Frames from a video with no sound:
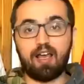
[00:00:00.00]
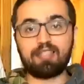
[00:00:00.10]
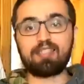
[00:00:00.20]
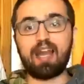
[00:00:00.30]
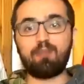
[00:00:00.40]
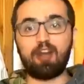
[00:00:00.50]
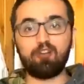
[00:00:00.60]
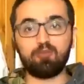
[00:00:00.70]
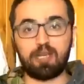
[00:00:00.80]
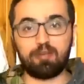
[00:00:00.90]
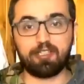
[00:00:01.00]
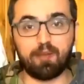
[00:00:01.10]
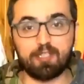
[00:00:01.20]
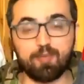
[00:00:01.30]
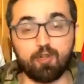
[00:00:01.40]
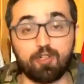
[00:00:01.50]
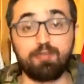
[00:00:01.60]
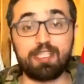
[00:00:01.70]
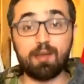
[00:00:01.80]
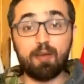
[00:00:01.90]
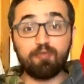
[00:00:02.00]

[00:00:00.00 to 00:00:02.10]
السلام عليكم متابعي دراما سبورت بسبب